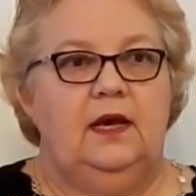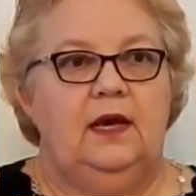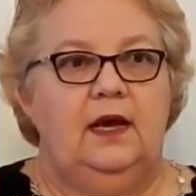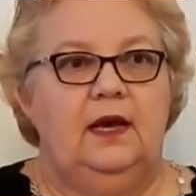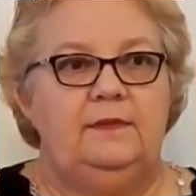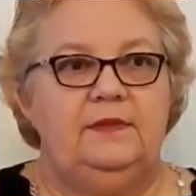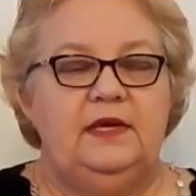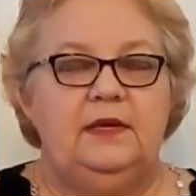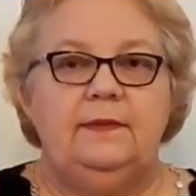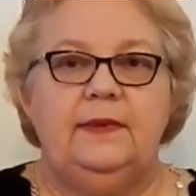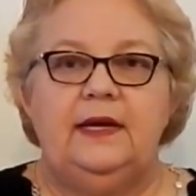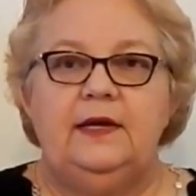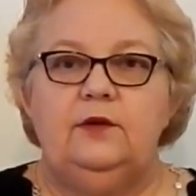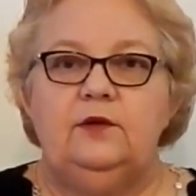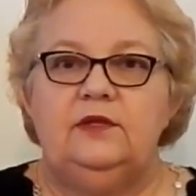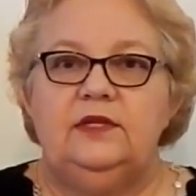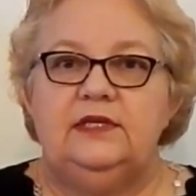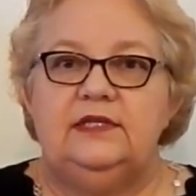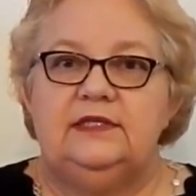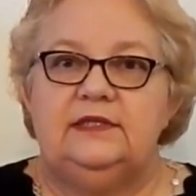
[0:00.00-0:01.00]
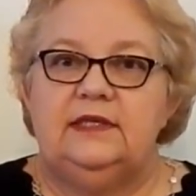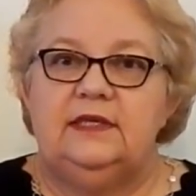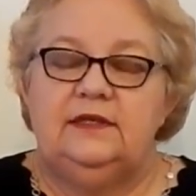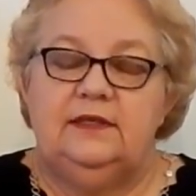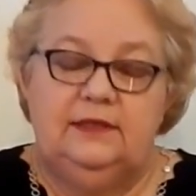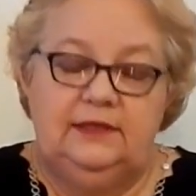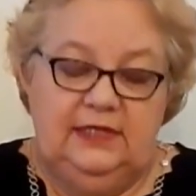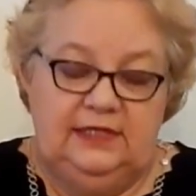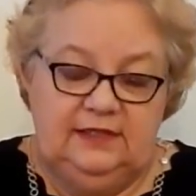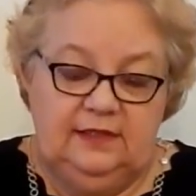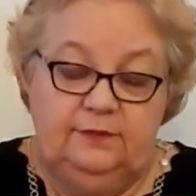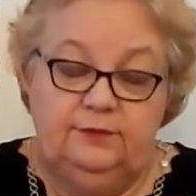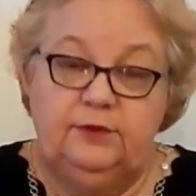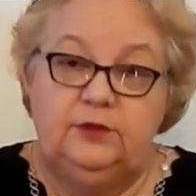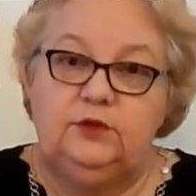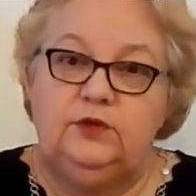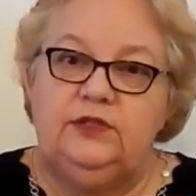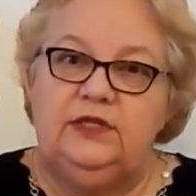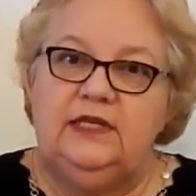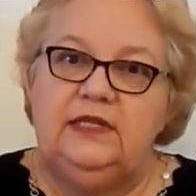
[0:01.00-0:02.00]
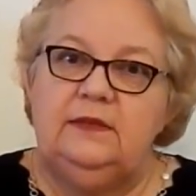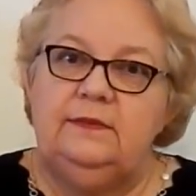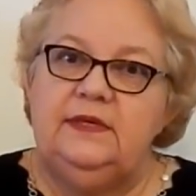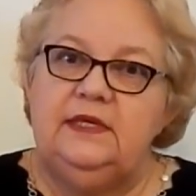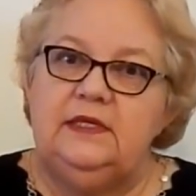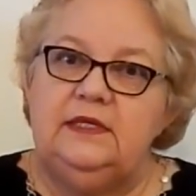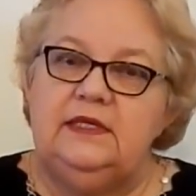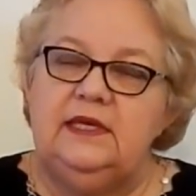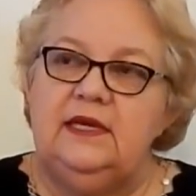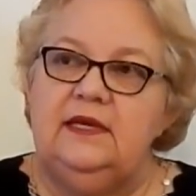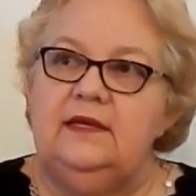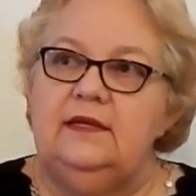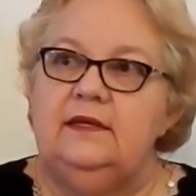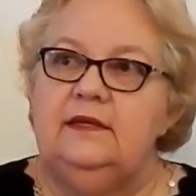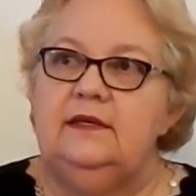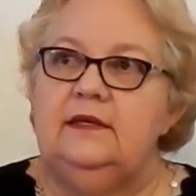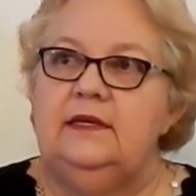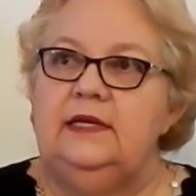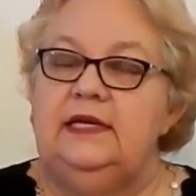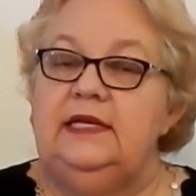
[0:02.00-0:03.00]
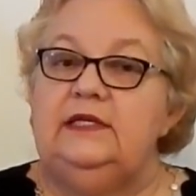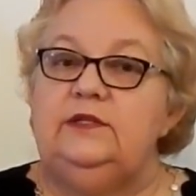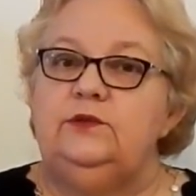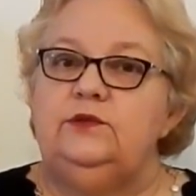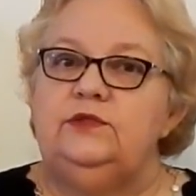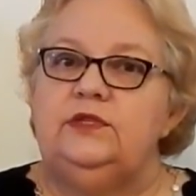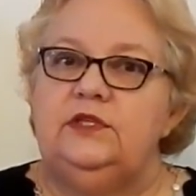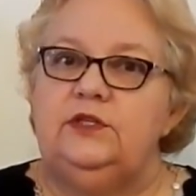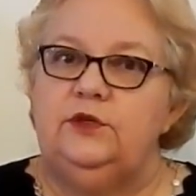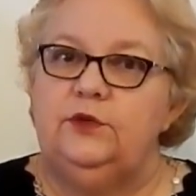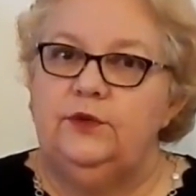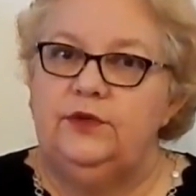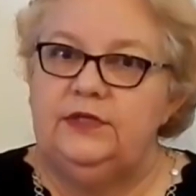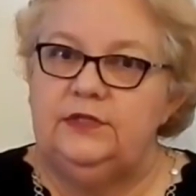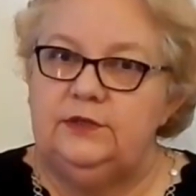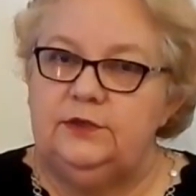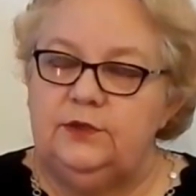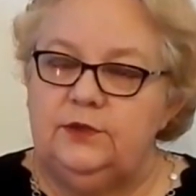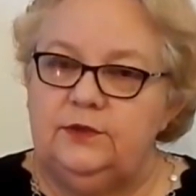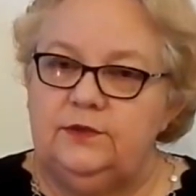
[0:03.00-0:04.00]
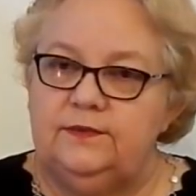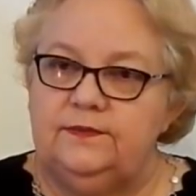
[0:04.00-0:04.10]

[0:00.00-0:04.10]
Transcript: A mi hermano desafortunadamente le sucedió eso.